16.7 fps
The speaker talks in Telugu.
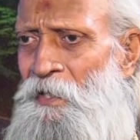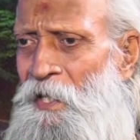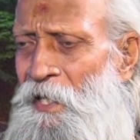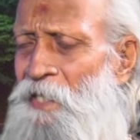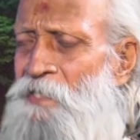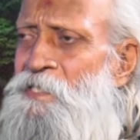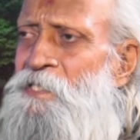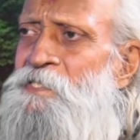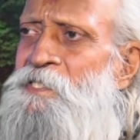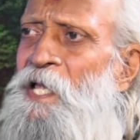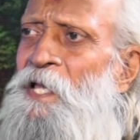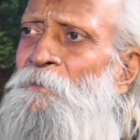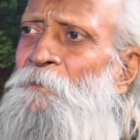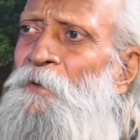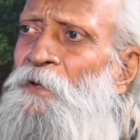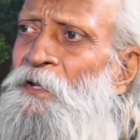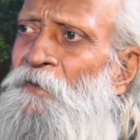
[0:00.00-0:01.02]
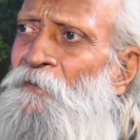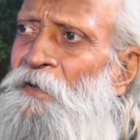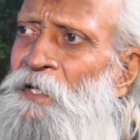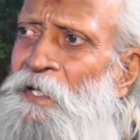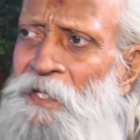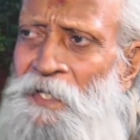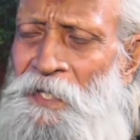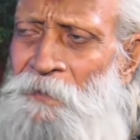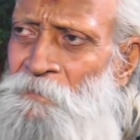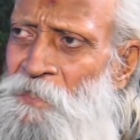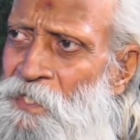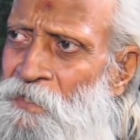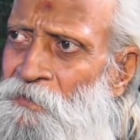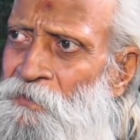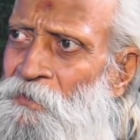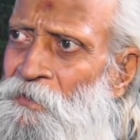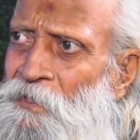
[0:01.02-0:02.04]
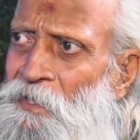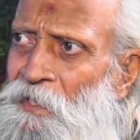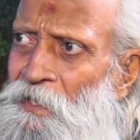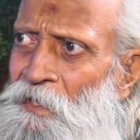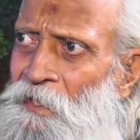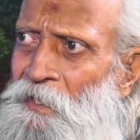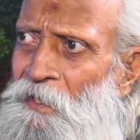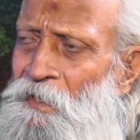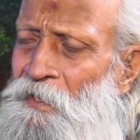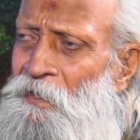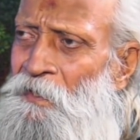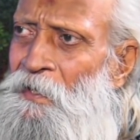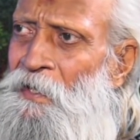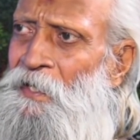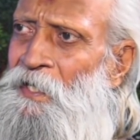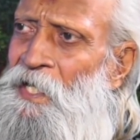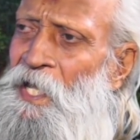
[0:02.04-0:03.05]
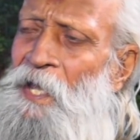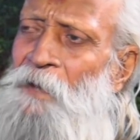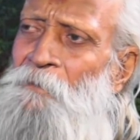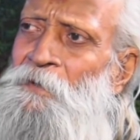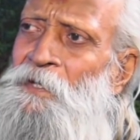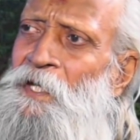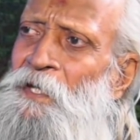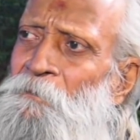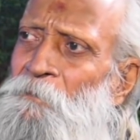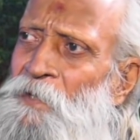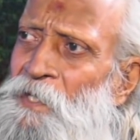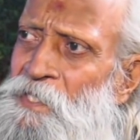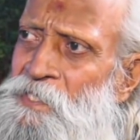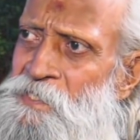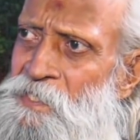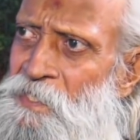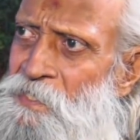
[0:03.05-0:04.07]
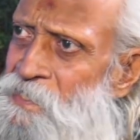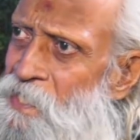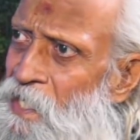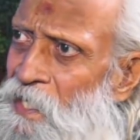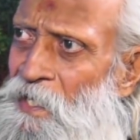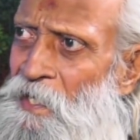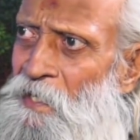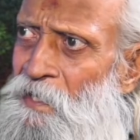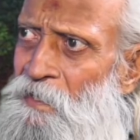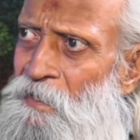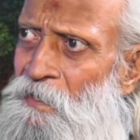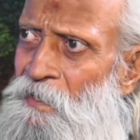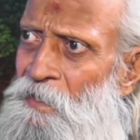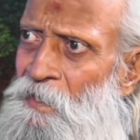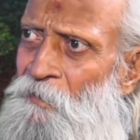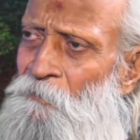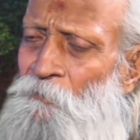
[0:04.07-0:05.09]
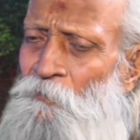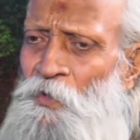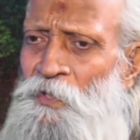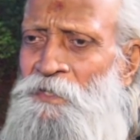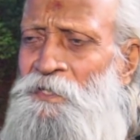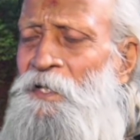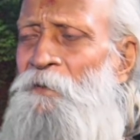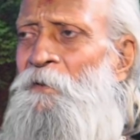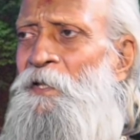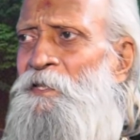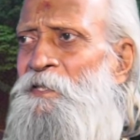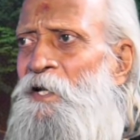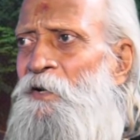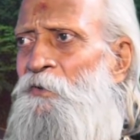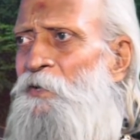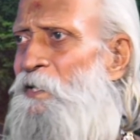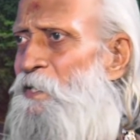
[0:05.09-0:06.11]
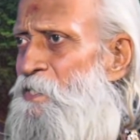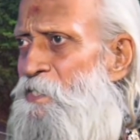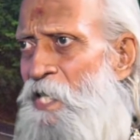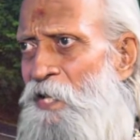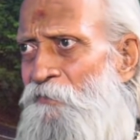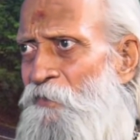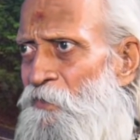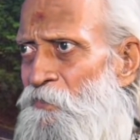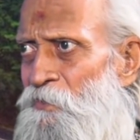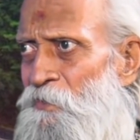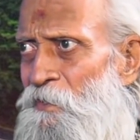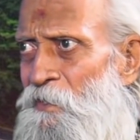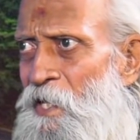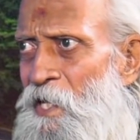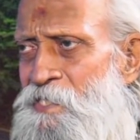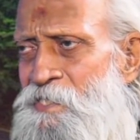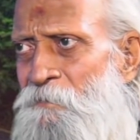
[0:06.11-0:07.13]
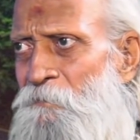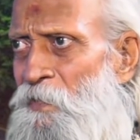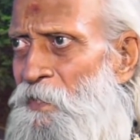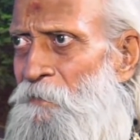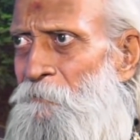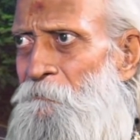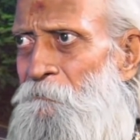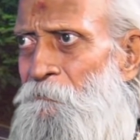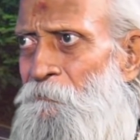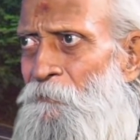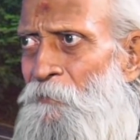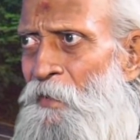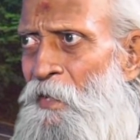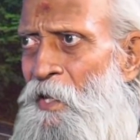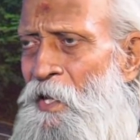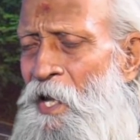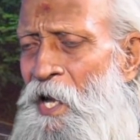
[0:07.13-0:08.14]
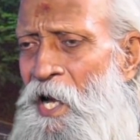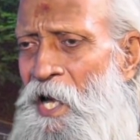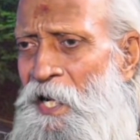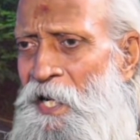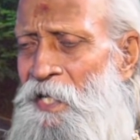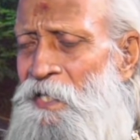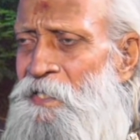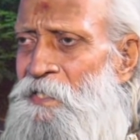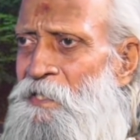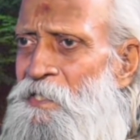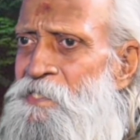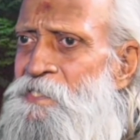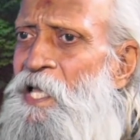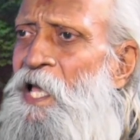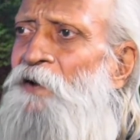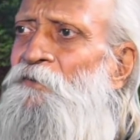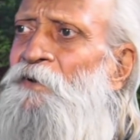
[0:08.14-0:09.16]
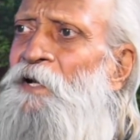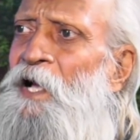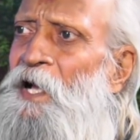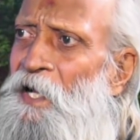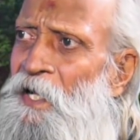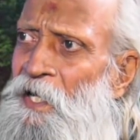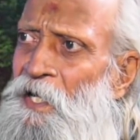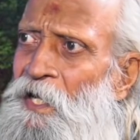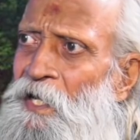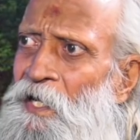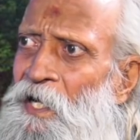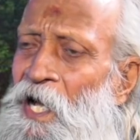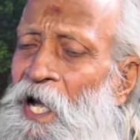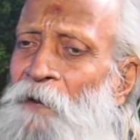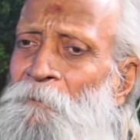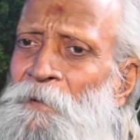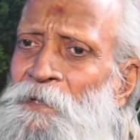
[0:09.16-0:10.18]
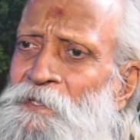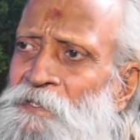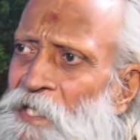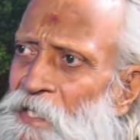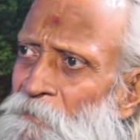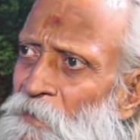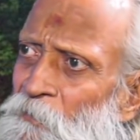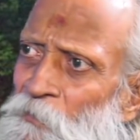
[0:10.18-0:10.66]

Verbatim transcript: ఎలక్షన్స్ అయిపోయిన వెంటనే ఏం జరుగుతుంది క్యాబినెట్ మినిస్ట్రీ సహా మొత్తం అంతా కూడా డిజాల్వ్ అవుతుంది అసెంబ్లీ అలా డిజాల్వ్ కాగా ఆపద్ధర్మ